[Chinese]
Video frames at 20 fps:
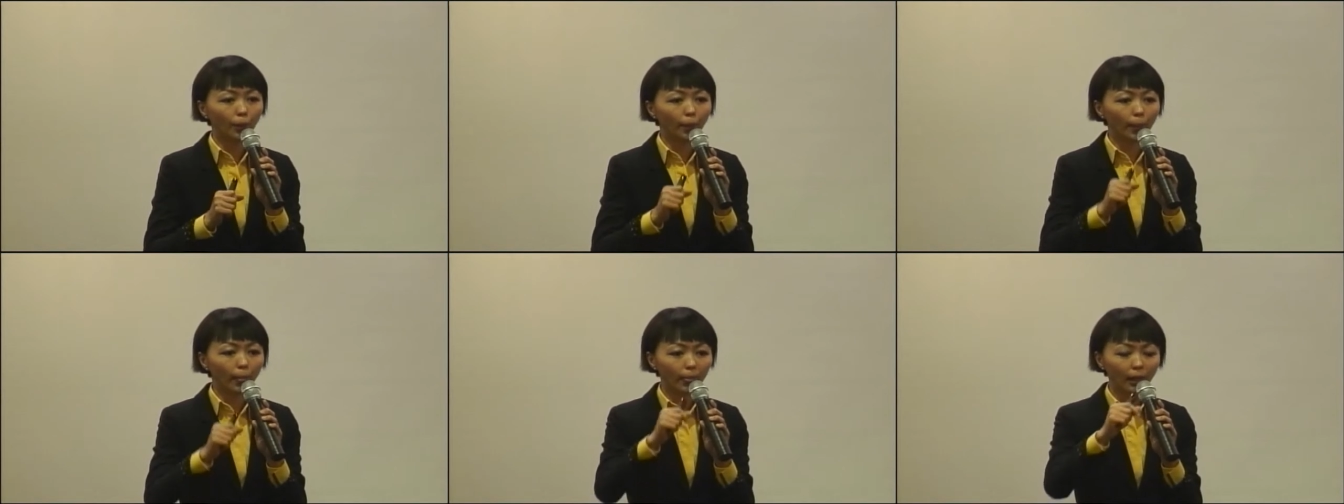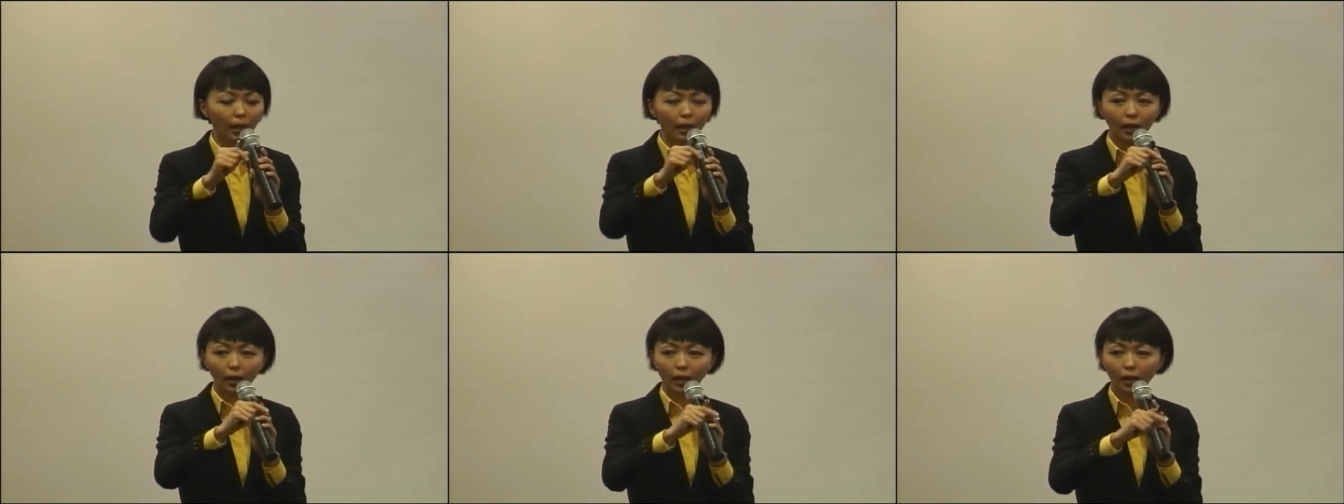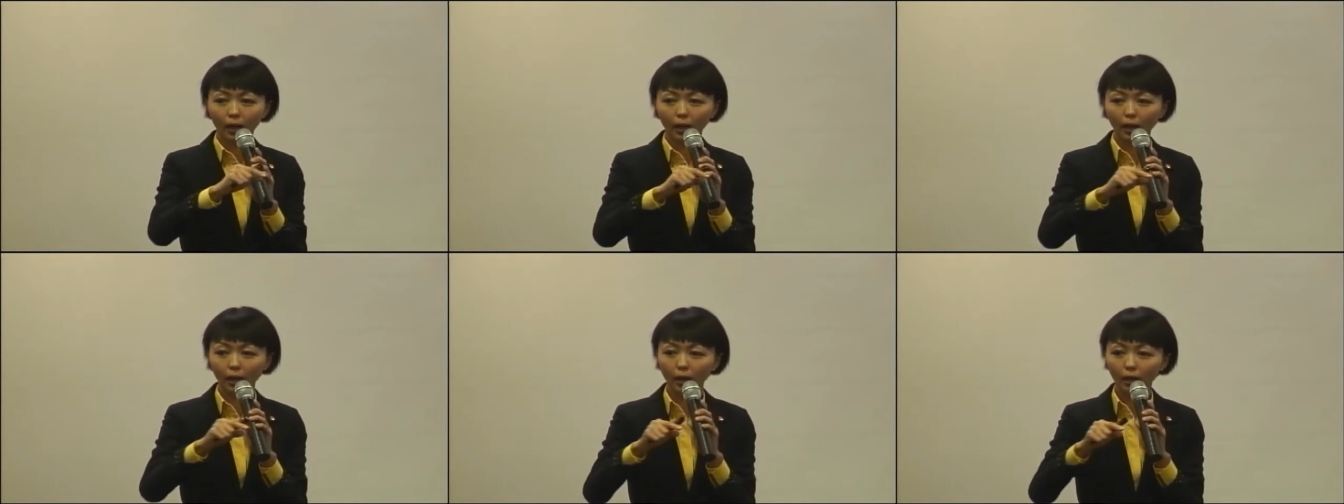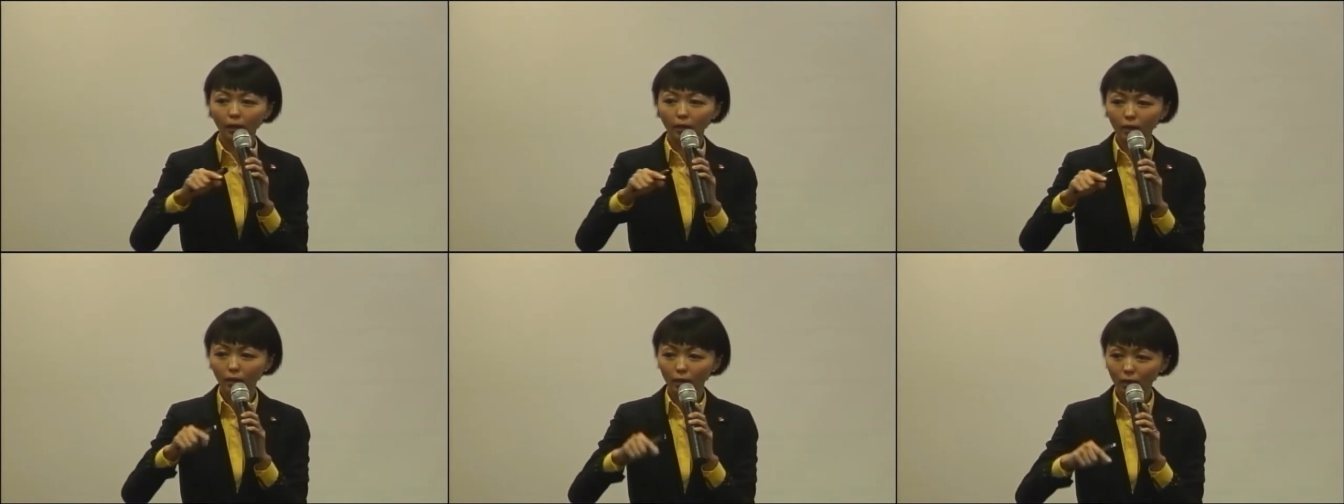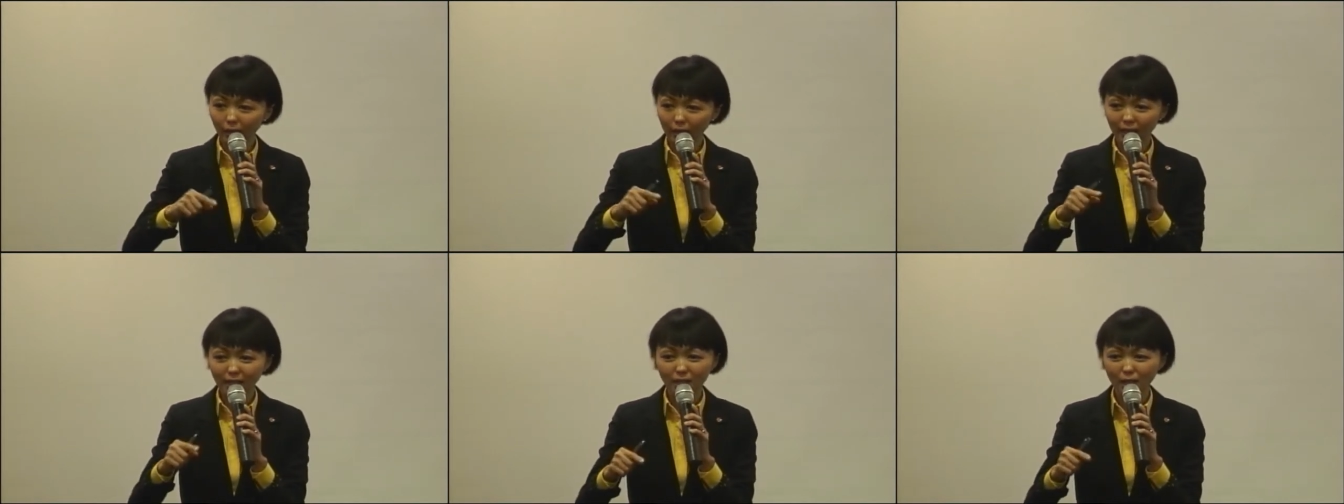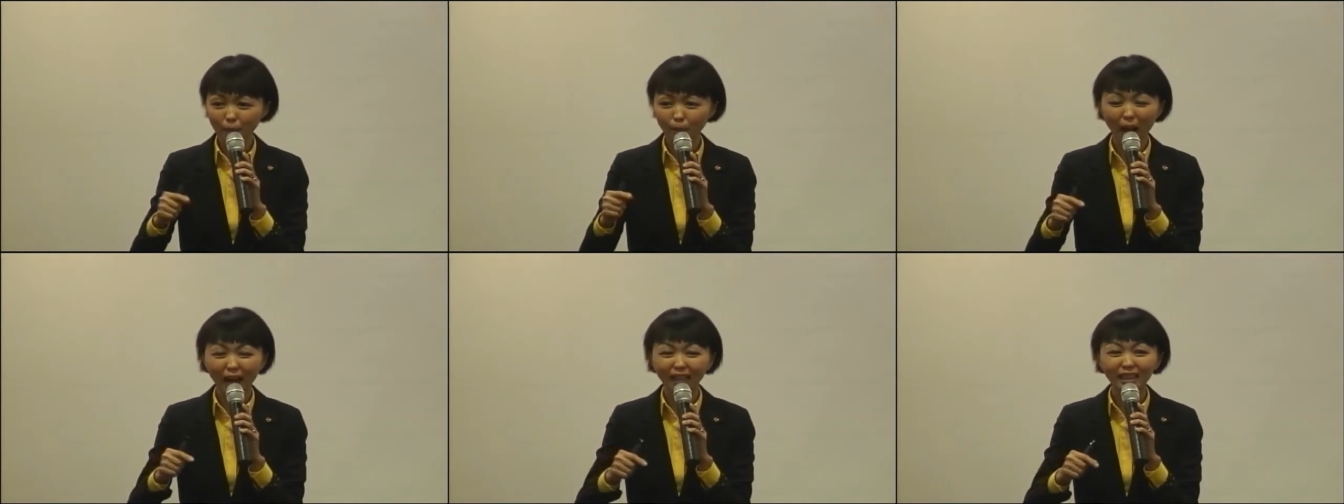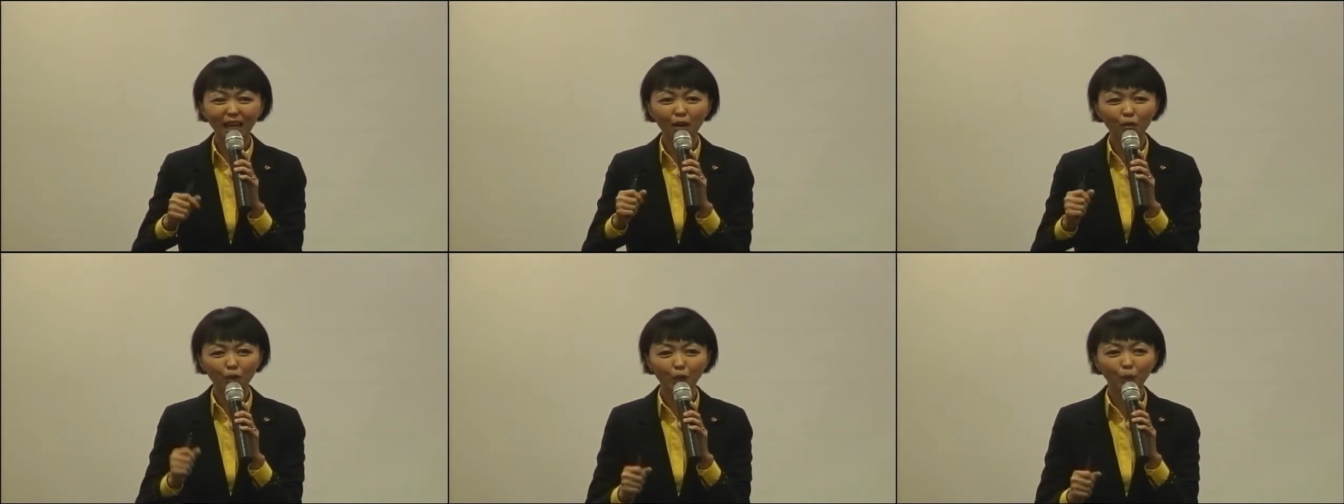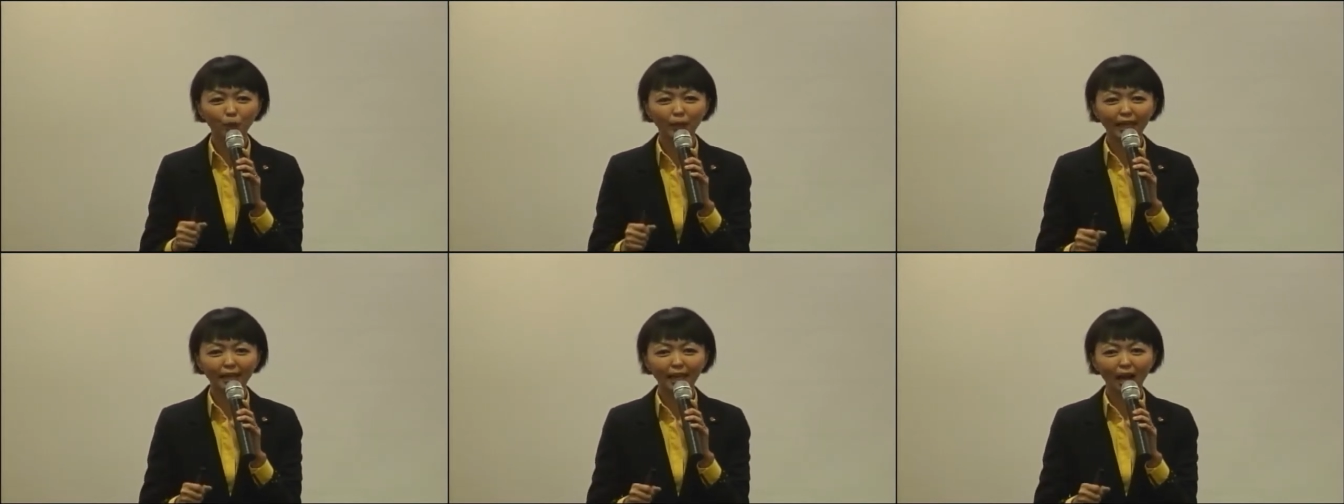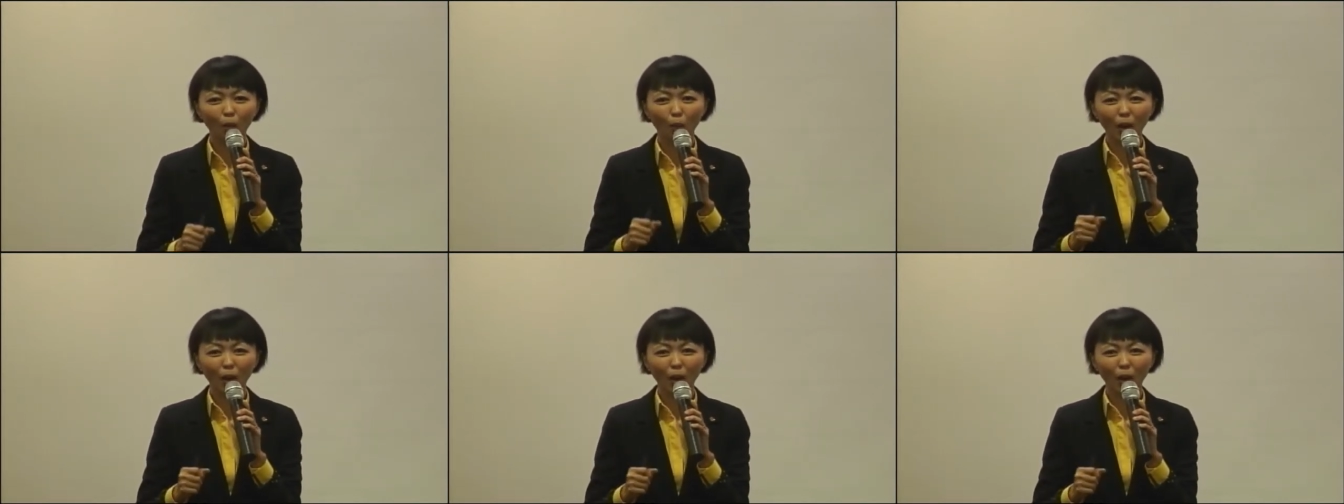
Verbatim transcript: 呃一直忙到六点啊，